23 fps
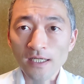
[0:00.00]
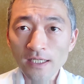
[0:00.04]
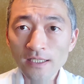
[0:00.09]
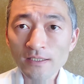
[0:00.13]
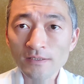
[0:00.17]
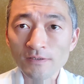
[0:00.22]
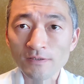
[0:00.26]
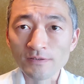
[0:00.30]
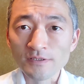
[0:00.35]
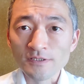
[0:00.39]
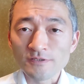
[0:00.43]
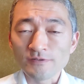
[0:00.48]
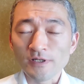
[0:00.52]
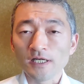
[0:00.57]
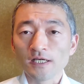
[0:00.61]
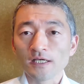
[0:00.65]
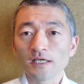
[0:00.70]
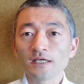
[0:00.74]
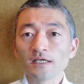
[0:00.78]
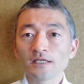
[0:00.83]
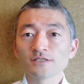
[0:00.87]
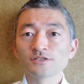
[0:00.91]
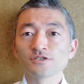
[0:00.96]
はい、こんにち
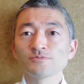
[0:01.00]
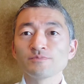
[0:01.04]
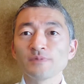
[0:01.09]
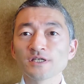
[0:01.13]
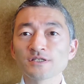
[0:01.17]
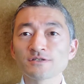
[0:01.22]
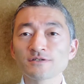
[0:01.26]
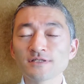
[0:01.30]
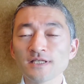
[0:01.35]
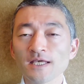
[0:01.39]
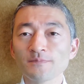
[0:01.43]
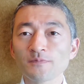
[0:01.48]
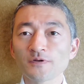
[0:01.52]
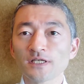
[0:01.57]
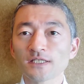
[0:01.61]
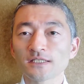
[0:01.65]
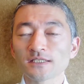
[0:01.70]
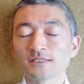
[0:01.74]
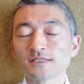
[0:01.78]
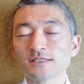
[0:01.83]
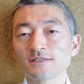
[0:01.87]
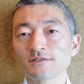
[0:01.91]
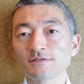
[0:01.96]
は。えー、純米酒専門
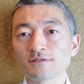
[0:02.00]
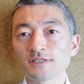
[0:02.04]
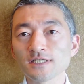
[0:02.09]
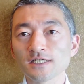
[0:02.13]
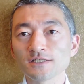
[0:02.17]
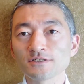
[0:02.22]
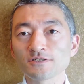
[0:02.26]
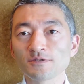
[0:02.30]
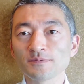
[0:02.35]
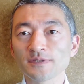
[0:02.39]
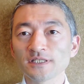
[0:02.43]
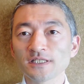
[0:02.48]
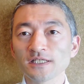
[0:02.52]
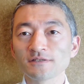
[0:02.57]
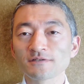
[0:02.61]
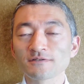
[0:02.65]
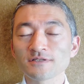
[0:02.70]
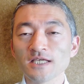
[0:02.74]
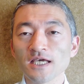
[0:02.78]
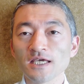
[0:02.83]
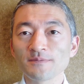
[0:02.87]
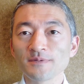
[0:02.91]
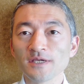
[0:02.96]
屋新宿三丁目店
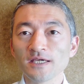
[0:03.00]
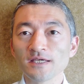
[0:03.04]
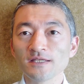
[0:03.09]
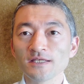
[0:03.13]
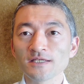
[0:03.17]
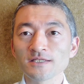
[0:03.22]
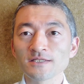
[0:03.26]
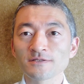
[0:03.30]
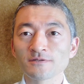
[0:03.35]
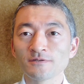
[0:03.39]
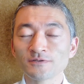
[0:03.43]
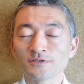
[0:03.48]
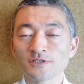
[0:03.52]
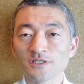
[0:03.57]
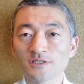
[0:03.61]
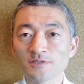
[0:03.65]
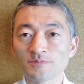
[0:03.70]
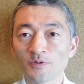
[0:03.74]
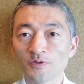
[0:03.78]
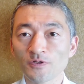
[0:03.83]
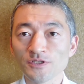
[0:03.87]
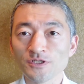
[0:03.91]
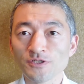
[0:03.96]
の西明です。本
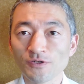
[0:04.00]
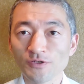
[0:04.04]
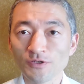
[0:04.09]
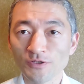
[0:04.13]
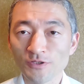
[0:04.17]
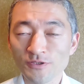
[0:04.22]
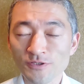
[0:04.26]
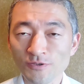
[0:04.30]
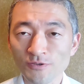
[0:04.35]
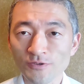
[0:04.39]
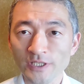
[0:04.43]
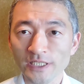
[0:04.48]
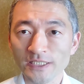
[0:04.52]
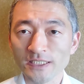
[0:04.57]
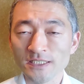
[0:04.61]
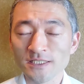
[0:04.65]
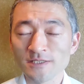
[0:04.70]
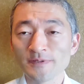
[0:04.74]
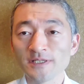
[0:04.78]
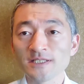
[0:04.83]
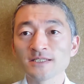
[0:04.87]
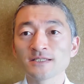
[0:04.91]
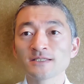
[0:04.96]
日もご視聴よろしくお願いいた
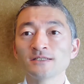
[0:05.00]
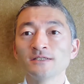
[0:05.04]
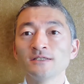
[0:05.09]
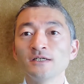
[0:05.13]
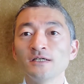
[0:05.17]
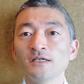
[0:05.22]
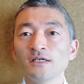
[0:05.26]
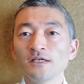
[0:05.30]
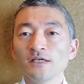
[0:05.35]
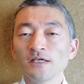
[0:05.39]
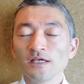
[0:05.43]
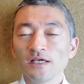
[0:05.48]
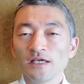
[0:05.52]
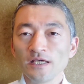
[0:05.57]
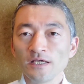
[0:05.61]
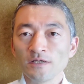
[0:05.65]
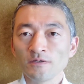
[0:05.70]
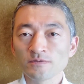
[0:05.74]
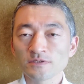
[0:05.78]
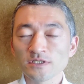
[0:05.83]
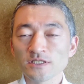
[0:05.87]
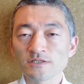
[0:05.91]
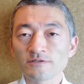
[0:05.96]
します。
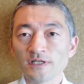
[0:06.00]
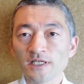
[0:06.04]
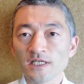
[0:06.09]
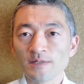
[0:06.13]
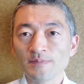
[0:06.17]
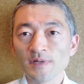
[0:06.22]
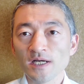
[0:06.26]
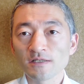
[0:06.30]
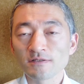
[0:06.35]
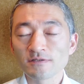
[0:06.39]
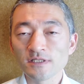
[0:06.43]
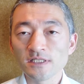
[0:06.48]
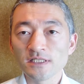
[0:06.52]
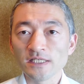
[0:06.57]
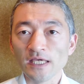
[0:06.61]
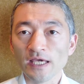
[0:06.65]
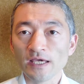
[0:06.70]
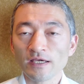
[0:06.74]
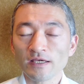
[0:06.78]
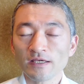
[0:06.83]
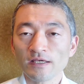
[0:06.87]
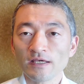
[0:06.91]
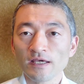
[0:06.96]
えー、本日は山口
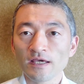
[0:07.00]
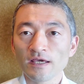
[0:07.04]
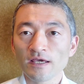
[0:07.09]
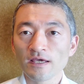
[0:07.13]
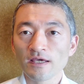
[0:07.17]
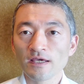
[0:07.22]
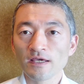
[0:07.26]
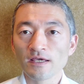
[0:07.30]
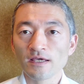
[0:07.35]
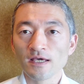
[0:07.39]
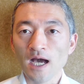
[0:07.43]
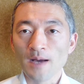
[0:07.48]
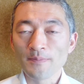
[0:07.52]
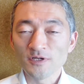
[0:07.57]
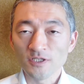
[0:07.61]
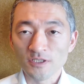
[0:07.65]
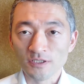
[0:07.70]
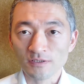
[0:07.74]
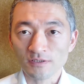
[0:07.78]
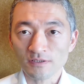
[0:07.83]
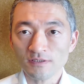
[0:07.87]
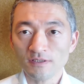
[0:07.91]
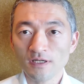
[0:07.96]
県、えー、阿
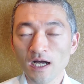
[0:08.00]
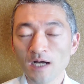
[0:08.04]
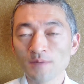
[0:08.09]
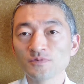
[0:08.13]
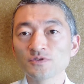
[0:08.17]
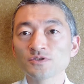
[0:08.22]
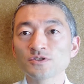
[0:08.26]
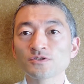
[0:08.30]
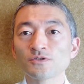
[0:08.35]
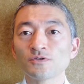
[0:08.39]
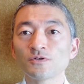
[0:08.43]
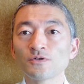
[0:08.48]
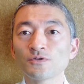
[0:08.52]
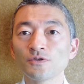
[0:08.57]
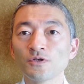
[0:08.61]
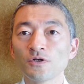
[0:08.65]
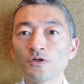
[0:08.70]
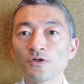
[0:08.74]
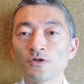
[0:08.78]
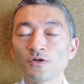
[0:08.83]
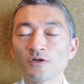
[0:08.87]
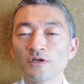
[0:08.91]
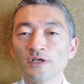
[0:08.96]
武郡阿武町
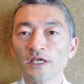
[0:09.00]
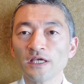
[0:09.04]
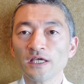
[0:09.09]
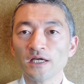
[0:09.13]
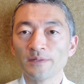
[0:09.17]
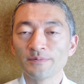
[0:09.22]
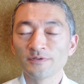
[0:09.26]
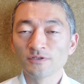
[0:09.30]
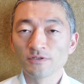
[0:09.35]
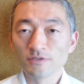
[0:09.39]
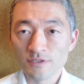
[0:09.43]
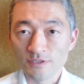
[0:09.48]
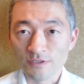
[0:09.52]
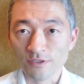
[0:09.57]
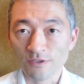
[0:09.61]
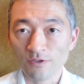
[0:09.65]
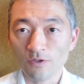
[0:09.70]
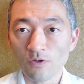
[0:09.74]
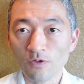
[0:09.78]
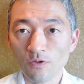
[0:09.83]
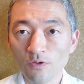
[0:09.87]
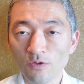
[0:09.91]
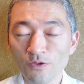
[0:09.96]
の、えー、阿武の
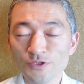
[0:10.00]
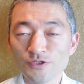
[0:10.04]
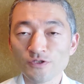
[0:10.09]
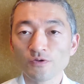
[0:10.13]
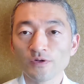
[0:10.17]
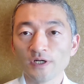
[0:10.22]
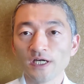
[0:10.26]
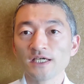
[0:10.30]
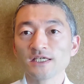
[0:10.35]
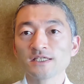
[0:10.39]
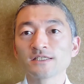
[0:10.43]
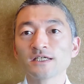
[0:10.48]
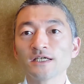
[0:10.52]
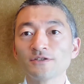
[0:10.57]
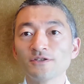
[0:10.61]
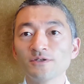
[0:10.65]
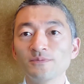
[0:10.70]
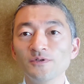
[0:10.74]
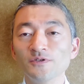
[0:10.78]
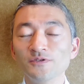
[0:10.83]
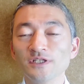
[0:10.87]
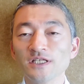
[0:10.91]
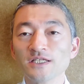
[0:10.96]
鶴をご紹介したい
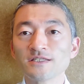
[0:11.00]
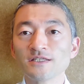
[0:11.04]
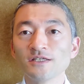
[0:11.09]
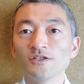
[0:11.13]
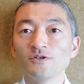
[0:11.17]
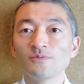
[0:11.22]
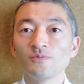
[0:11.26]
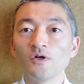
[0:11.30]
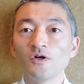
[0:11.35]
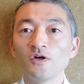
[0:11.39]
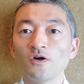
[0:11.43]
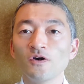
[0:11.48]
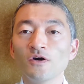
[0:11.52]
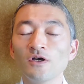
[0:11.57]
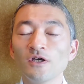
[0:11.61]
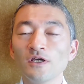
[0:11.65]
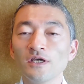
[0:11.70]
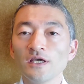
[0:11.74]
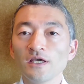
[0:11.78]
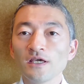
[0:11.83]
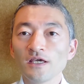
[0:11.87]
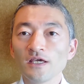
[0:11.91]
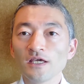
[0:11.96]
と思うんですけども、
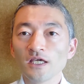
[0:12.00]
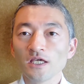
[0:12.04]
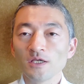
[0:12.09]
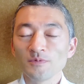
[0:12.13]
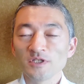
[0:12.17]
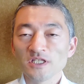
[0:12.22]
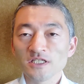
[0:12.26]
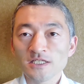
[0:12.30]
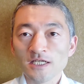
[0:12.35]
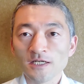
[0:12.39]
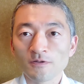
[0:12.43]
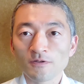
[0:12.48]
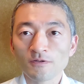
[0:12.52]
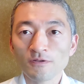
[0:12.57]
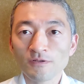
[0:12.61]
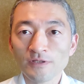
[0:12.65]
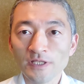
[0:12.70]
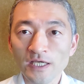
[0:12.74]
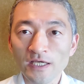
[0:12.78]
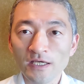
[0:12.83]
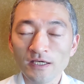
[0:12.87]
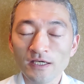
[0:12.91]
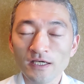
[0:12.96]
えー、皆さんこ
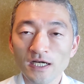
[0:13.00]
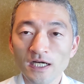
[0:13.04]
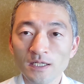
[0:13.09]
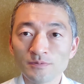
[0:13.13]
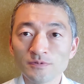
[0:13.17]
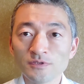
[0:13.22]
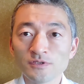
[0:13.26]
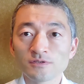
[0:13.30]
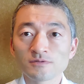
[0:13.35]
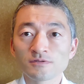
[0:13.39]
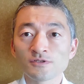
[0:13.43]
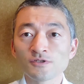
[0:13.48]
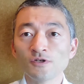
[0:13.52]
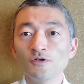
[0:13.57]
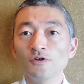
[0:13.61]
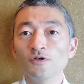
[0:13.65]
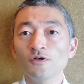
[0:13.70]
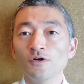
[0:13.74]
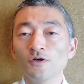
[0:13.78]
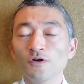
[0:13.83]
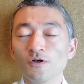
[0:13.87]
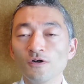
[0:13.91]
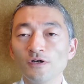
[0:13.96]
のね、阿武
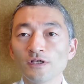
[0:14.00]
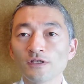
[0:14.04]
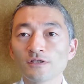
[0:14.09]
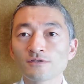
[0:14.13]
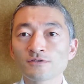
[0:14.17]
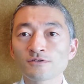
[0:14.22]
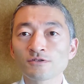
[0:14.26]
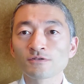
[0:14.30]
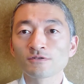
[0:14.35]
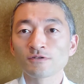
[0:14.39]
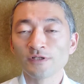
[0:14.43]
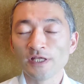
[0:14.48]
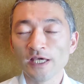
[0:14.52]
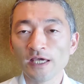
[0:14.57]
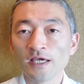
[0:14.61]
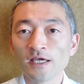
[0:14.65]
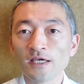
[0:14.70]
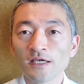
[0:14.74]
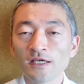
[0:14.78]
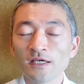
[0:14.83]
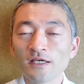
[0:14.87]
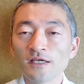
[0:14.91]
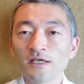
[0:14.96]
町、ちょっと
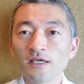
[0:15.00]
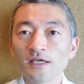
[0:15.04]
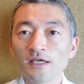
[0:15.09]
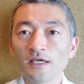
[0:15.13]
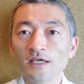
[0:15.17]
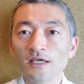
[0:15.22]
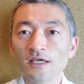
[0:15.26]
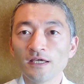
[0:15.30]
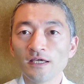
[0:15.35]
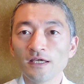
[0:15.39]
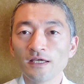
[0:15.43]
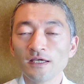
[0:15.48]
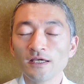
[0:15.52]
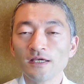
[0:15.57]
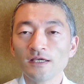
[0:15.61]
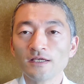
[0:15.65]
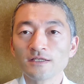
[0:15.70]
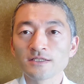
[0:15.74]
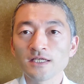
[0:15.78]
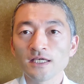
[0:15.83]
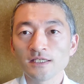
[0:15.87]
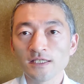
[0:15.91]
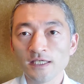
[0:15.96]
ね、
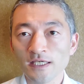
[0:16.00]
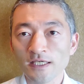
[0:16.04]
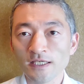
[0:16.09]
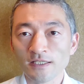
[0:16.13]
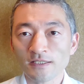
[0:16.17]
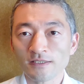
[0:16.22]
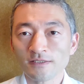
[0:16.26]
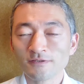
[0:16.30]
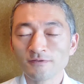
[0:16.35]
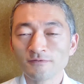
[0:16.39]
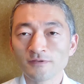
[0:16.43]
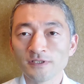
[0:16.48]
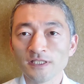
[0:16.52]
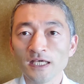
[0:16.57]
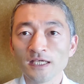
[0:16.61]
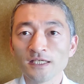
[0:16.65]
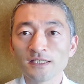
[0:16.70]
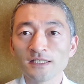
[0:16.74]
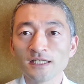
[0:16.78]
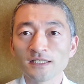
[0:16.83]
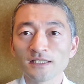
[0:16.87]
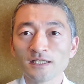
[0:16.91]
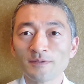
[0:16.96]
えー、最近話題
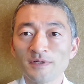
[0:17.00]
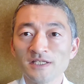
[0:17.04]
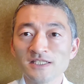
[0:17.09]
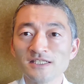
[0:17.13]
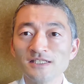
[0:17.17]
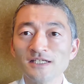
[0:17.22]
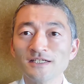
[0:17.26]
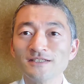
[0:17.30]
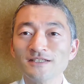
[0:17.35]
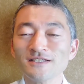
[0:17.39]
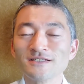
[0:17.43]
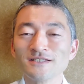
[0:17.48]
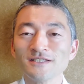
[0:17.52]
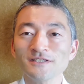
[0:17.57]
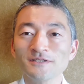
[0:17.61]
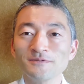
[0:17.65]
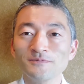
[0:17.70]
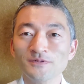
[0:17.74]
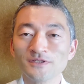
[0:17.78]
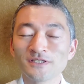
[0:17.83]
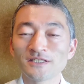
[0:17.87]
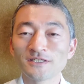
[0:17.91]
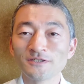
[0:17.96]
になった町なんですけ
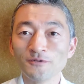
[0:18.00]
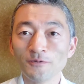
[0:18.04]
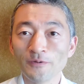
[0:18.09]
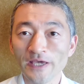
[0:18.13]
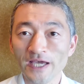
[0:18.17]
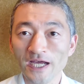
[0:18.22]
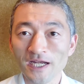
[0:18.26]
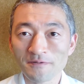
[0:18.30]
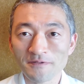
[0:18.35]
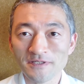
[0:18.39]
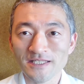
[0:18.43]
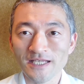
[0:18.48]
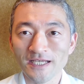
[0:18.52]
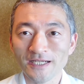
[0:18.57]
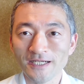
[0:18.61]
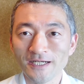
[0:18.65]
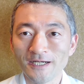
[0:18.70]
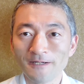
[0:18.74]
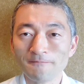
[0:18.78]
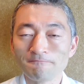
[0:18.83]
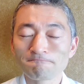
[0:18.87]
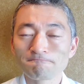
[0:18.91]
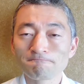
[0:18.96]
ども、聞き覚えありません
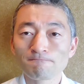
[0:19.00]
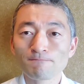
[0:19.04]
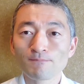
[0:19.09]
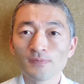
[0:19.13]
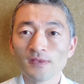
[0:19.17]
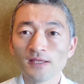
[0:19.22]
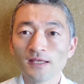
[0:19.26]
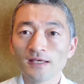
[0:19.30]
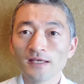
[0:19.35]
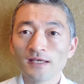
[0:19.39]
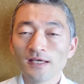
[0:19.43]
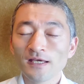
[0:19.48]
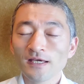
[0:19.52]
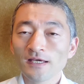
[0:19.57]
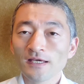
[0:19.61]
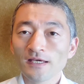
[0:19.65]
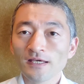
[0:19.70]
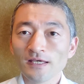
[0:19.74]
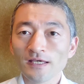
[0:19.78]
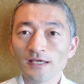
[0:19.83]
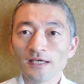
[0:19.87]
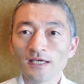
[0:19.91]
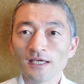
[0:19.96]
か
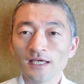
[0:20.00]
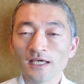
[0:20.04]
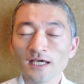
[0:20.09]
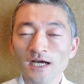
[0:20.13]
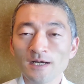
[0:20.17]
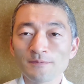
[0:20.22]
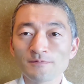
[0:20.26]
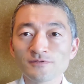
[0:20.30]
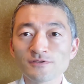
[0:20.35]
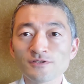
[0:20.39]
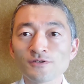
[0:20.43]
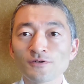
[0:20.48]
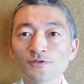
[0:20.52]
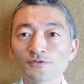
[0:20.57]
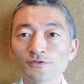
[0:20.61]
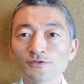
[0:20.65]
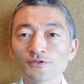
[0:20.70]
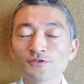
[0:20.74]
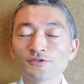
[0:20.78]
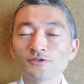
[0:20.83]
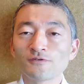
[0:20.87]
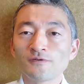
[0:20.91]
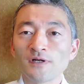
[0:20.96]
えー、阿武町
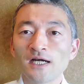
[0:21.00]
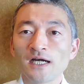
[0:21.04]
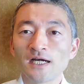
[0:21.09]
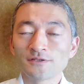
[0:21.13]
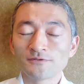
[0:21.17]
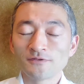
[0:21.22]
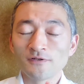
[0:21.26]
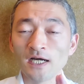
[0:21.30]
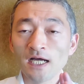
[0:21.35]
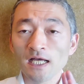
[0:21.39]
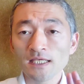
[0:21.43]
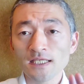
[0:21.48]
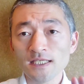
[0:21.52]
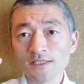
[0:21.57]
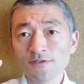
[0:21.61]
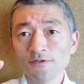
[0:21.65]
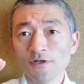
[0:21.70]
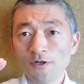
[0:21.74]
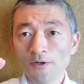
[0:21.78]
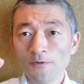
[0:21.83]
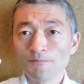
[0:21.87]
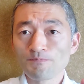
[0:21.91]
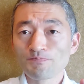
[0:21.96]
というのはあの萩
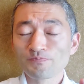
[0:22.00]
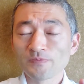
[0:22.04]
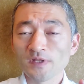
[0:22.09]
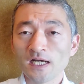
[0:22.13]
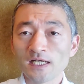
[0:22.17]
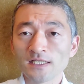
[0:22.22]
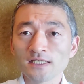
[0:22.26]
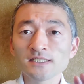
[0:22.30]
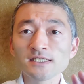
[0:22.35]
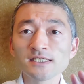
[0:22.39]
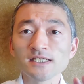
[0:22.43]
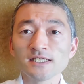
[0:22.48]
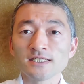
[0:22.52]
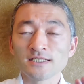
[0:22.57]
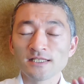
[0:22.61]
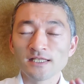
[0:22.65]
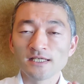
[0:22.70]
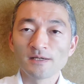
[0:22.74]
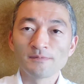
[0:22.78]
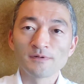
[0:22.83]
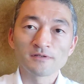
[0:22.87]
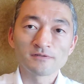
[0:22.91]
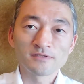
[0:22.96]
の萩市です
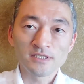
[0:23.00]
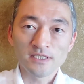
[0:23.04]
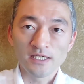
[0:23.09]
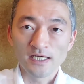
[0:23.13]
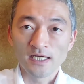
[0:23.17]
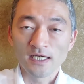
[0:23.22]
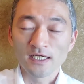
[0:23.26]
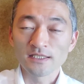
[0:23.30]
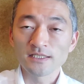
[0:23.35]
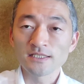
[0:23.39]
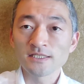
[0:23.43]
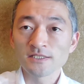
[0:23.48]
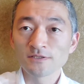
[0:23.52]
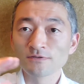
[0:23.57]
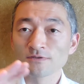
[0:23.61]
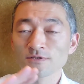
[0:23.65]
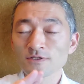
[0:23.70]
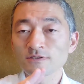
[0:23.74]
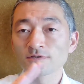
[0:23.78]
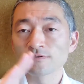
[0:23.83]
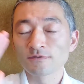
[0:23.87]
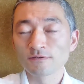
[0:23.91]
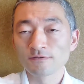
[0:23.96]
ね山口県萩市
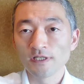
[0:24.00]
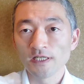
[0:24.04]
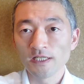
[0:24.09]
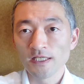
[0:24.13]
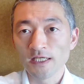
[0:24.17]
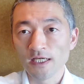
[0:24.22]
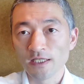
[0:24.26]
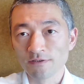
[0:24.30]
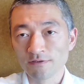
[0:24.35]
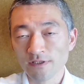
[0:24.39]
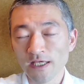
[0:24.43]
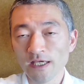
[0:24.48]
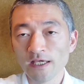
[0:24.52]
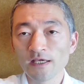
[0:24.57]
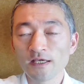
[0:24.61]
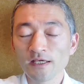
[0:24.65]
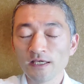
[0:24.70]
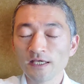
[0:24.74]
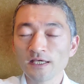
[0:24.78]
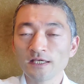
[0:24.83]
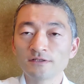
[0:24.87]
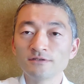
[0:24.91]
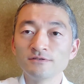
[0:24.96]
のすぐ隣にある
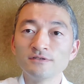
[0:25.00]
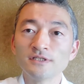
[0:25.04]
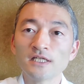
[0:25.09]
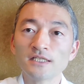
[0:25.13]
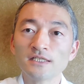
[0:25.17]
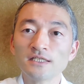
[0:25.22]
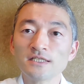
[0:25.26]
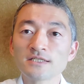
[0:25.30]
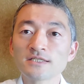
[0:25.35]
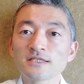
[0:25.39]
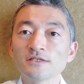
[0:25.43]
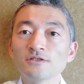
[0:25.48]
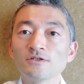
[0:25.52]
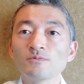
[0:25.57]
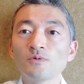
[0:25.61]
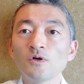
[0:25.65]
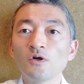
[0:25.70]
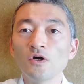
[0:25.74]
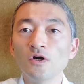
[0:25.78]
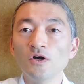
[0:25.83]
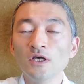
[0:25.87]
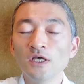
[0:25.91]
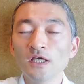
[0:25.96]
ね、えー、郡なんですけど
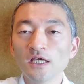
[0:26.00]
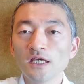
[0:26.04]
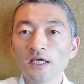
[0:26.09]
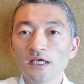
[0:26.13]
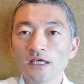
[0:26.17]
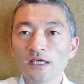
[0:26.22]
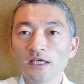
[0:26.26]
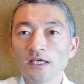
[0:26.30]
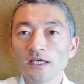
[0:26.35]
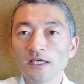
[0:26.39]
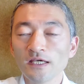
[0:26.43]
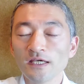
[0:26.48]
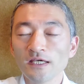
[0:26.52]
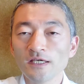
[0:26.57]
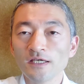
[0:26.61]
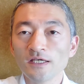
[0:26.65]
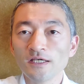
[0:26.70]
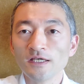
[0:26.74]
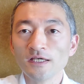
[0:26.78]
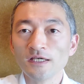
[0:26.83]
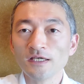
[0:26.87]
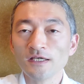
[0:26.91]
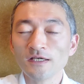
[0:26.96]
も、
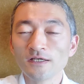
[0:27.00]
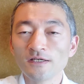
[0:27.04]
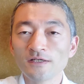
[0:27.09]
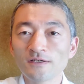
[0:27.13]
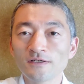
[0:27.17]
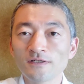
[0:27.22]
え